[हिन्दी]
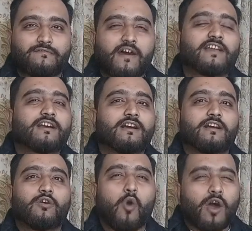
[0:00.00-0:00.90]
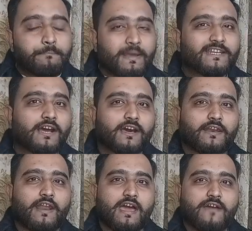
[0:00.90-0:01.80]
फर्क कौन पैदा कर
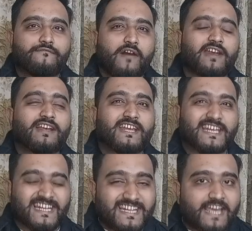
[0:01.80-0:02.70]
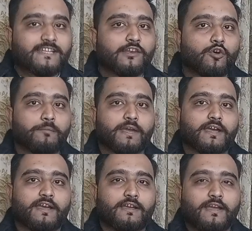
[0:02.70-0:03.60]
रहा है फर्क किनके दिलों में है